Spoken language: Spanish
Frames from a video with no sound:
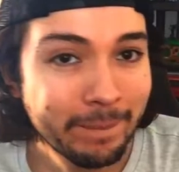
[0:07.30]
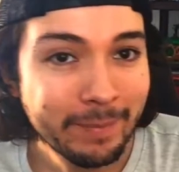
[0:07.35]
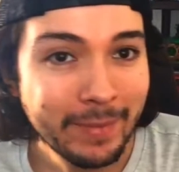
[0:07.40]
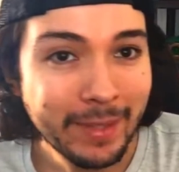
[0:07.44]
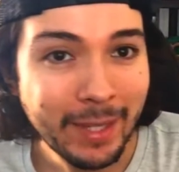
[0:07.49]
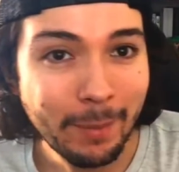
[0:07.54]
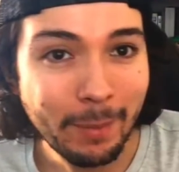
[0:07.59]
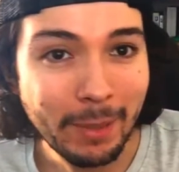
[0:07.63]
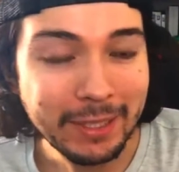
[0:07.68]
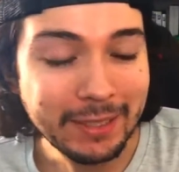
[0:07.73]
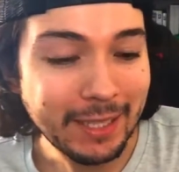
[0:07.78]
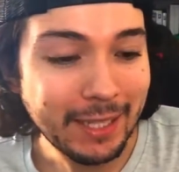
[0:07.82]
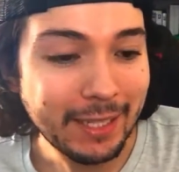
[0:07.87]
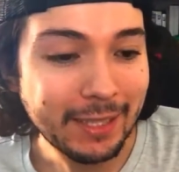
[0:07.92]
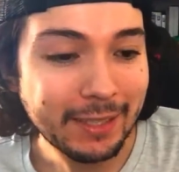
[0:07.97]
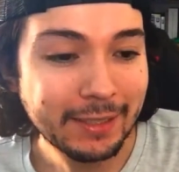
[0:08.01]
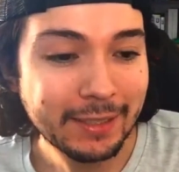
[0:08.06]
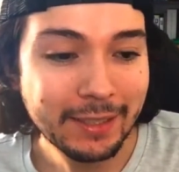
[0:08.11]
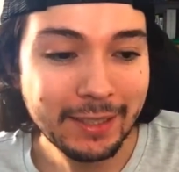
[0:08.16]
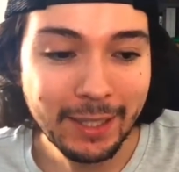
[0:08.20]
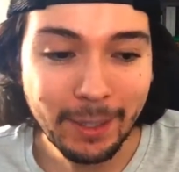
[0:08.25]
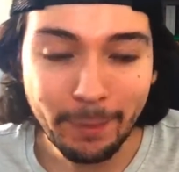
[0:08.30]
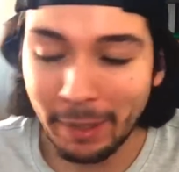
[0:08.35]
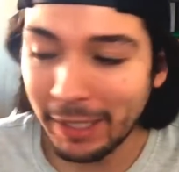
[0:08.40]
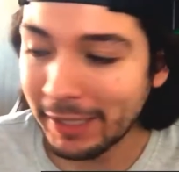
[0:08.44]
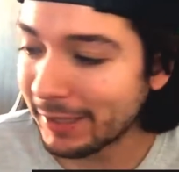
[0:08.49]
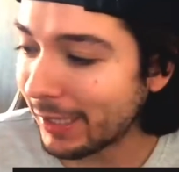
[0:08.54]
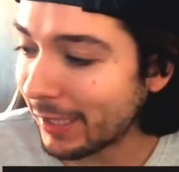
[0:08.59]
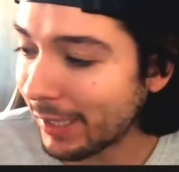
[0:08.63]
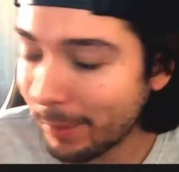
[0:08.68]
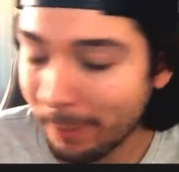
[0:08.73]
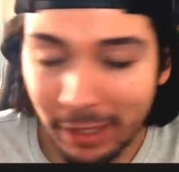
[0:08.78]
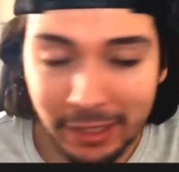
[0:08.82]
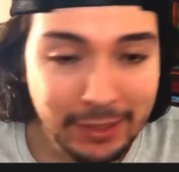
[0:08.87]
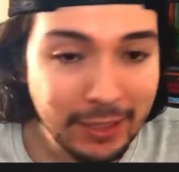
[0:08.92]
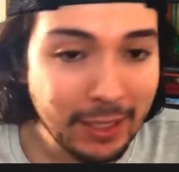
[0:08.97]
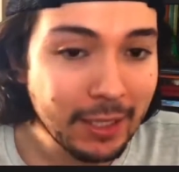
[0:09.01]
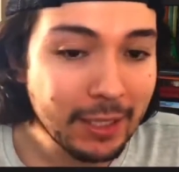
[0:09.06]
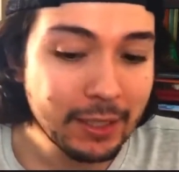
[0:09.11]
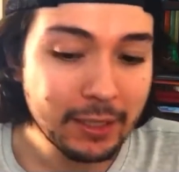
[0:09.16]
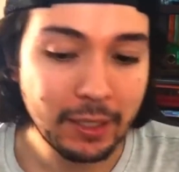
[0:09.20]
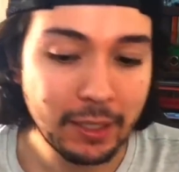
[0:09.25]
¿Qué pasa? ¿Qué pasa? ¿Qué
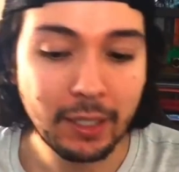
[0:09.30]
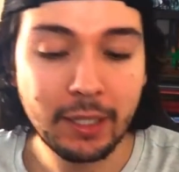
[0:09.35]
pasa?